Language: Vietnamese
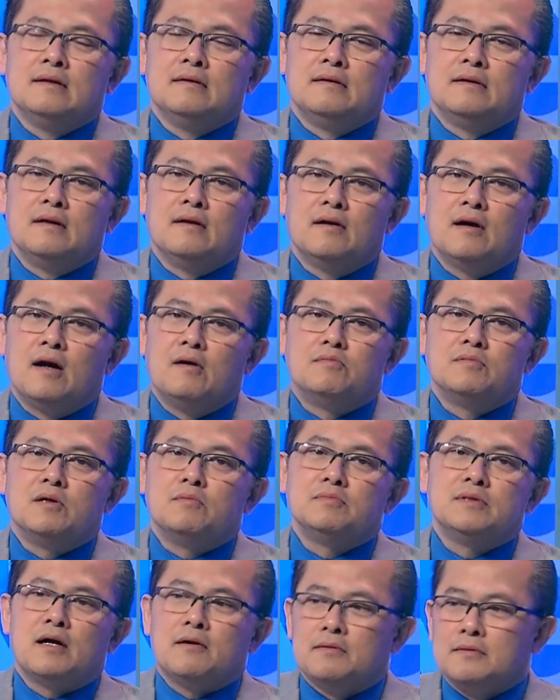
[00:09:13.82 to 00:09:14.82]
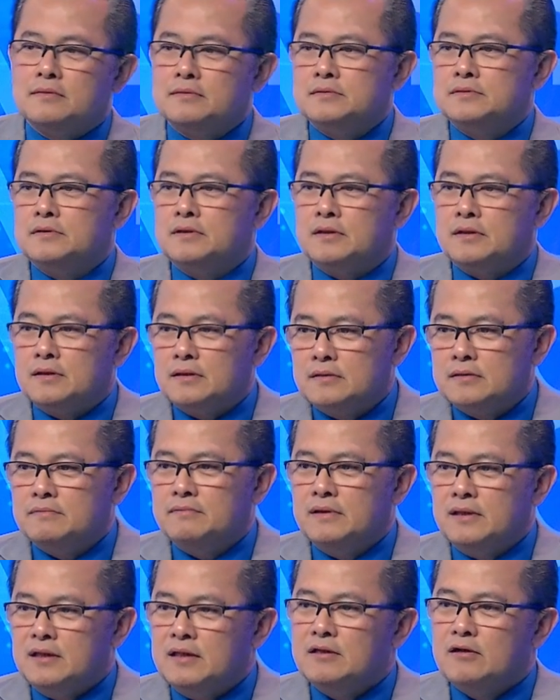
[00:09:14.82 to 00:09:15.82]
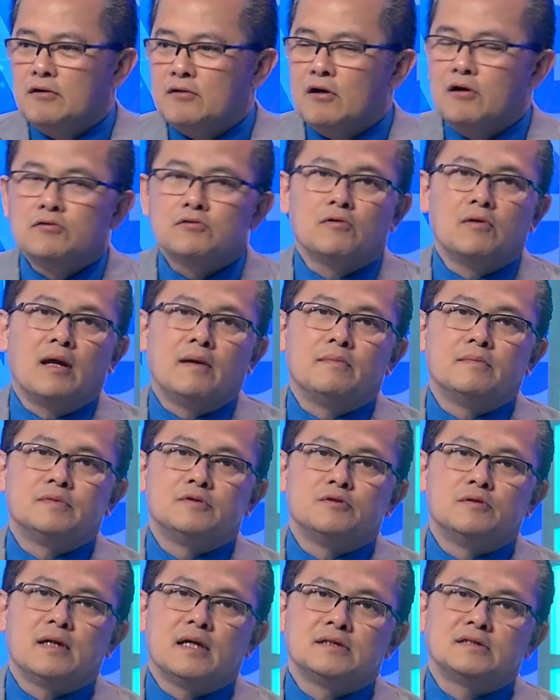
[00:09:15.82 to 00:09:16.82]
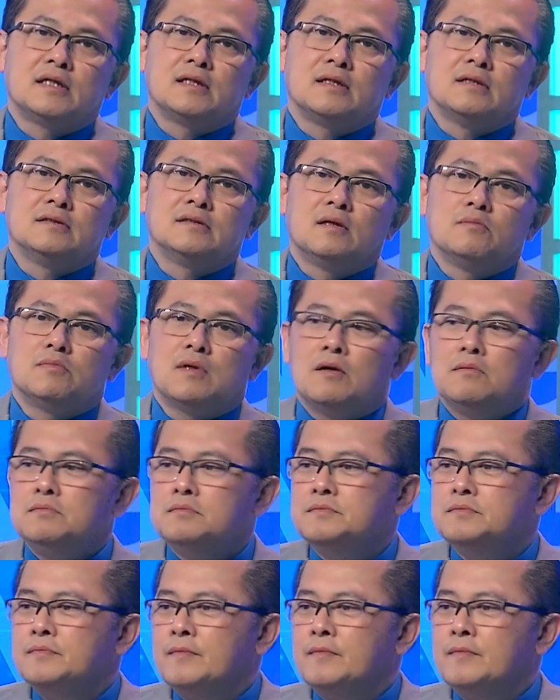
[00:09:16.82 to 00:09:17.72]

nó không giống nhau. vì lý do đó tôi làm tôi ra tranh cử tổng thống.